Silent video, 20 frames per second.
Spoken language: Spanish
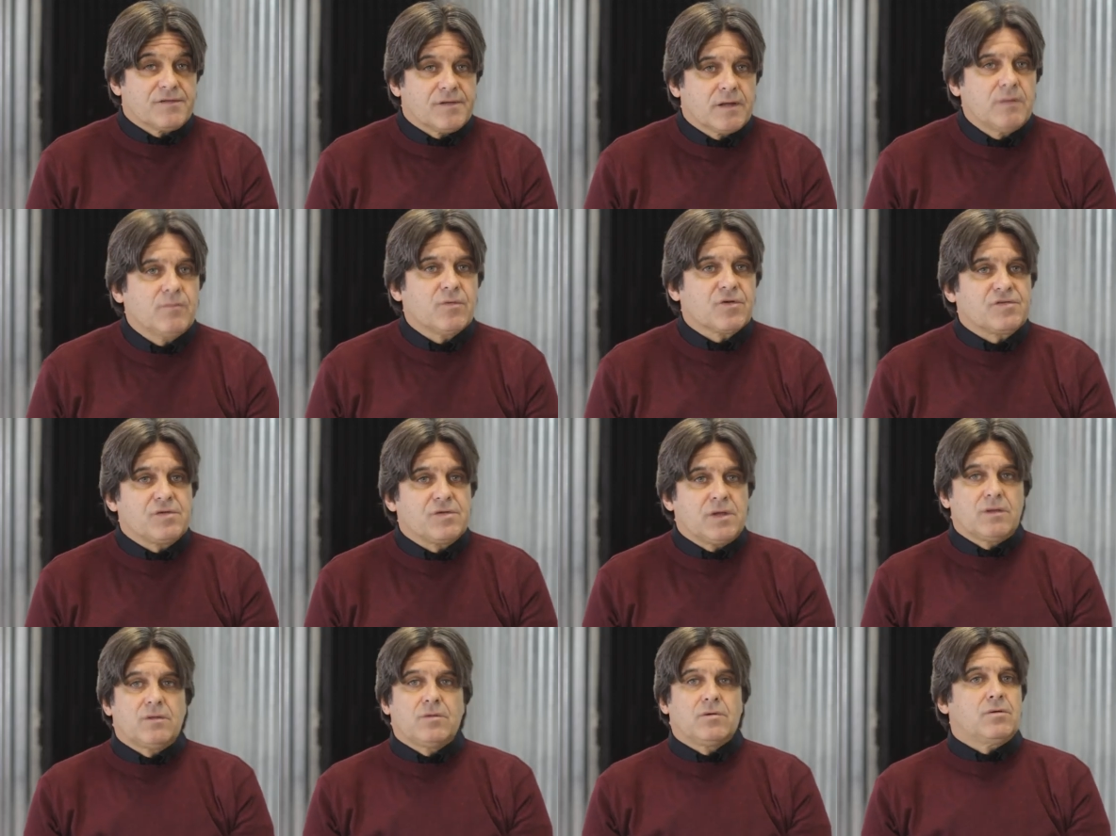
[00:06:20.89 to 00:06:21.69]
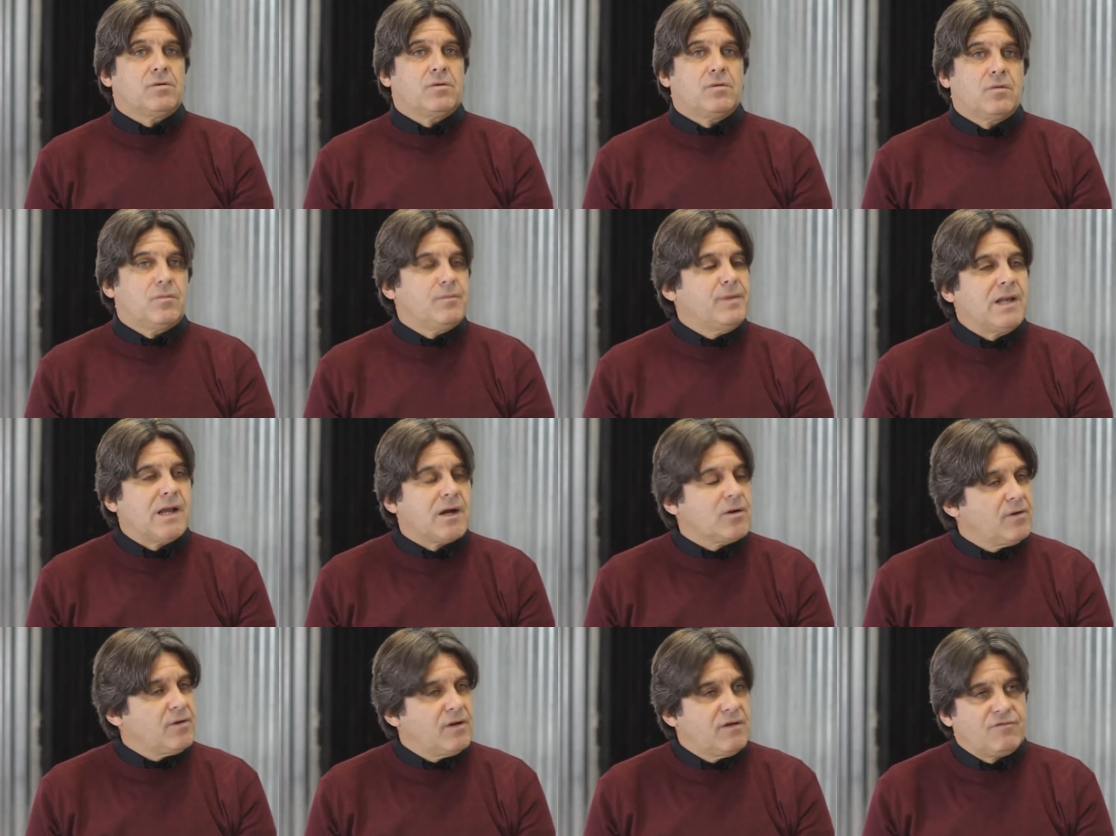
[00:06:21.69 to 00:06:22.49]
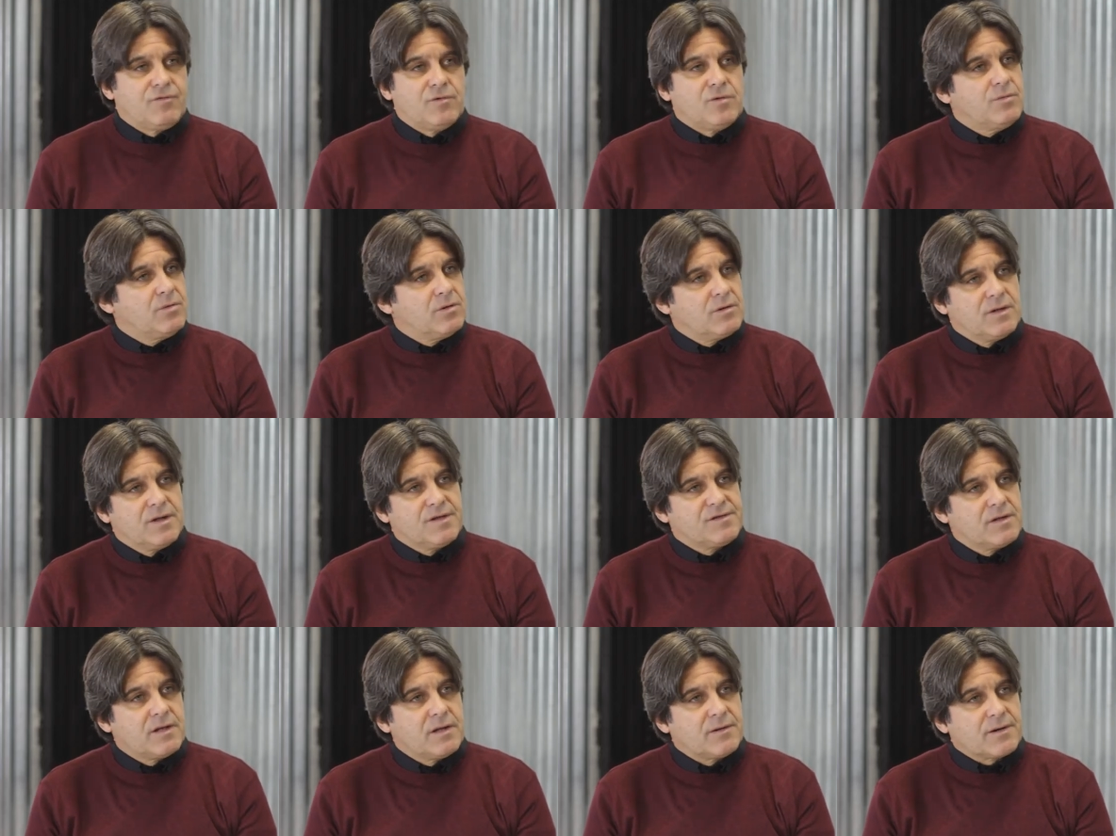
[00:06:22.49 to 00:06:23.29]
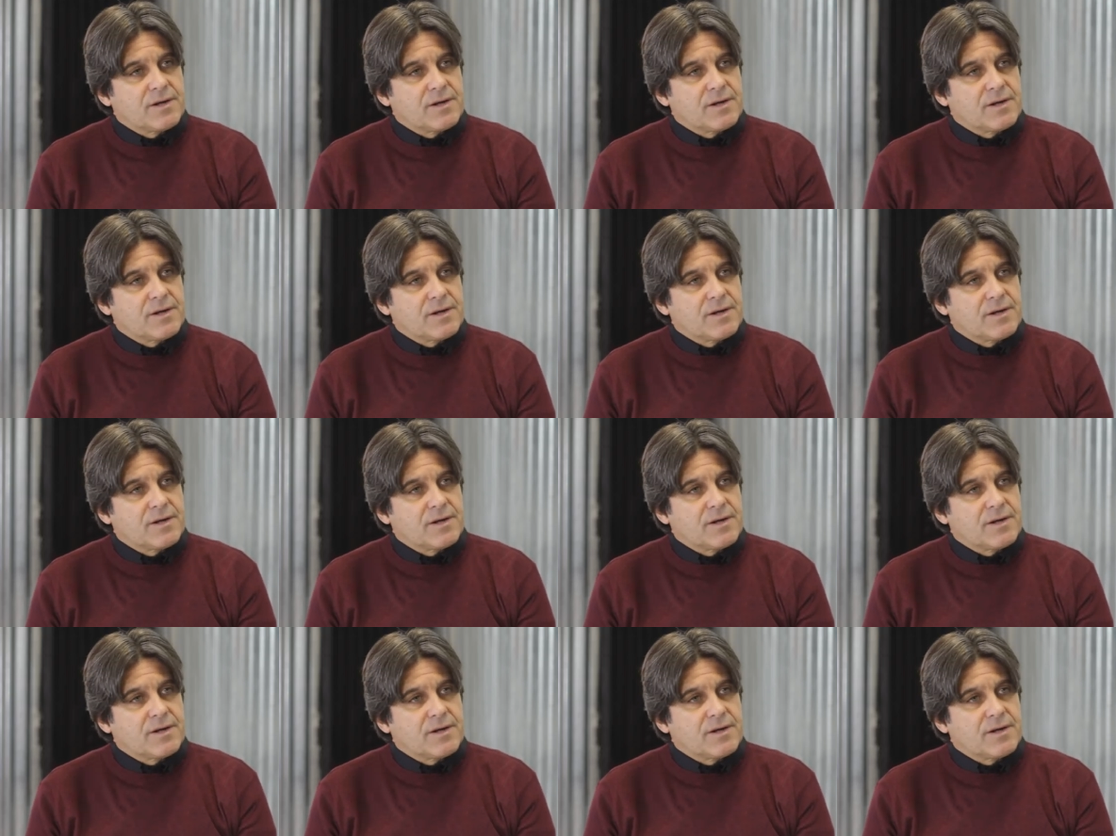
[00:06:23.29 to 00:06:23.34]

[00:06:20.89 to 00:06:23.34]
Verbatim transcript: seguimos siendo milagro en el fútbol, esa es la